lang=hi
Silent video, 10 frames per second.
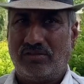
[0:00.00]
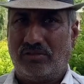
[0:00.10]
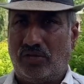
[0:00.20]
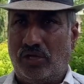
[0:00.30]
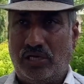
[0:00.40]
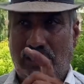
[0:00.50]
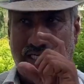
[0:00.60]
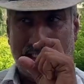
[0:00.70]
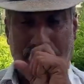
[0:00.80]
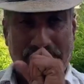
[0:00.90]
जैसे
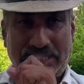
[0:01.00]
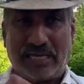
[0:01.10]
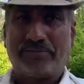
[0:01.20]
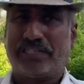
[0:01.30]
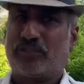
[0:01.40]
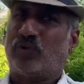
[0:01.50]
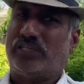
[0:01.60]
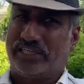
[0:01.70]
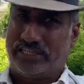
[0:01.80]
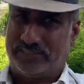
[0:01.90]
पेशाब का जो कोली
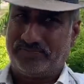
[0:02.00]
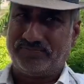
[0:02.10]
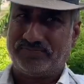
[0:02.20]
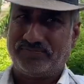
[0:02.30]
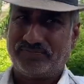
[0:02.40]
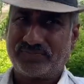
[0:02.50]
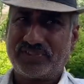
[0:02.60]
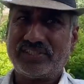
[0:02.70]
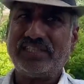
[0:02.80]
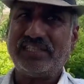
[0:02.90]
कहता हाँ
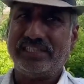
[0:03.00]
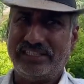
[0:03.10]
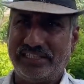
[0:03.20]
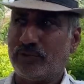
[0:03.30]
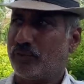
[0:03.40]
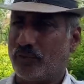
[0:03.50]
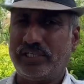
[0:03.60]
ये तो मतलब